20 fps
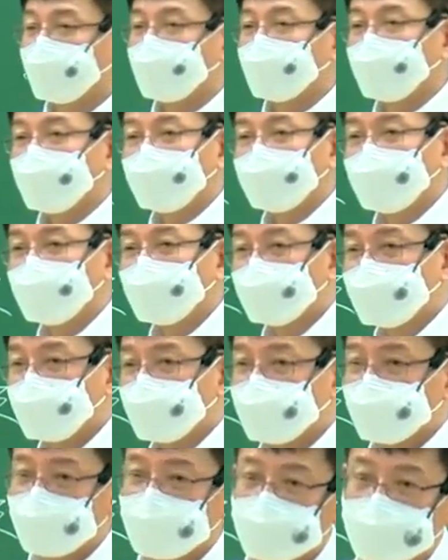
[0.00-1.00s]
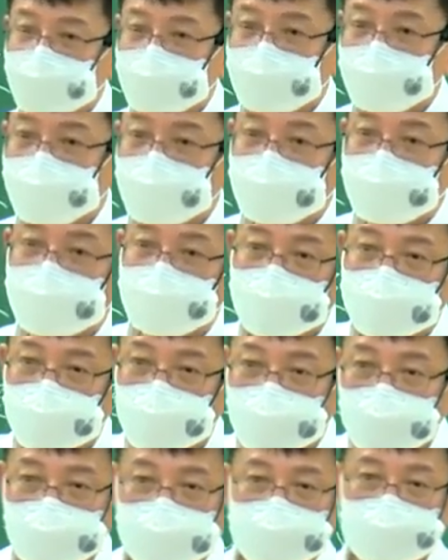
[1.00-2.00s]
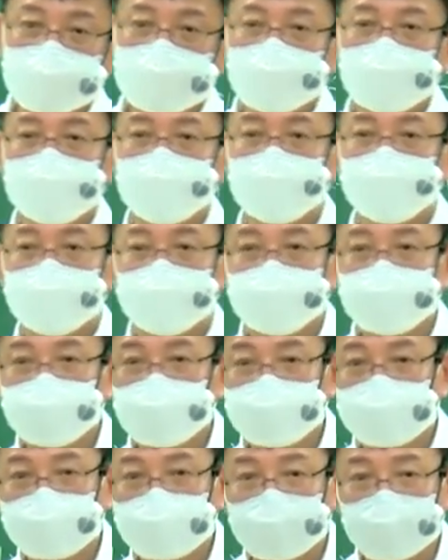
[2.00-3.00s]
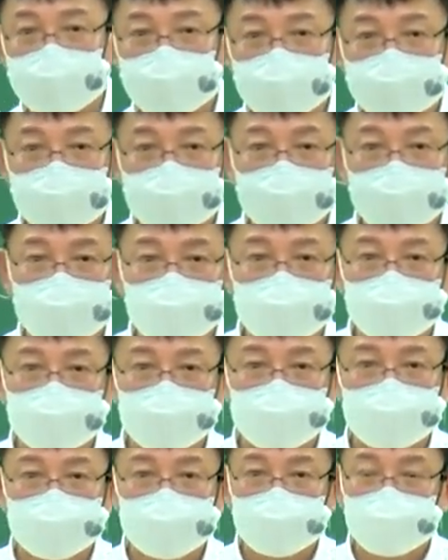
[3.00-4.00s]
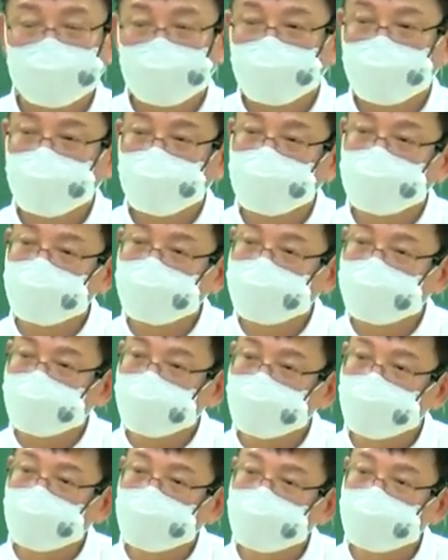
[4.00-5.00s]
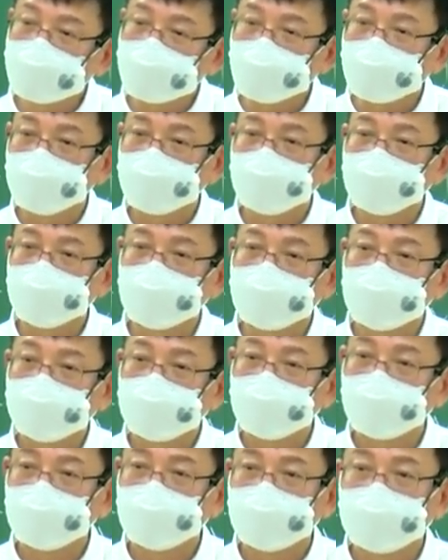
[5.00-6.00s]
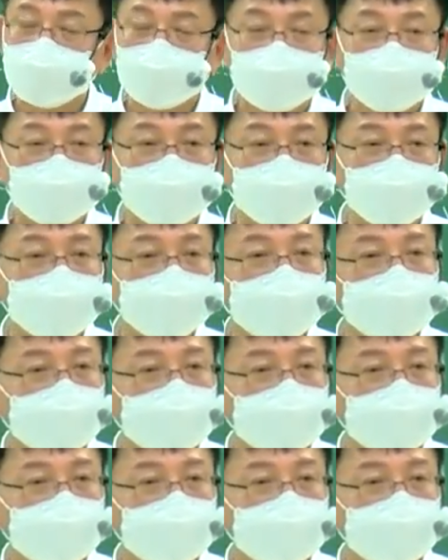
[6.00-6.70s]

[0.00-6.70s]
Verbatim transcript: 기억하세요. 모를 때는 자동으로 가세요. 칼이 들어와도 모를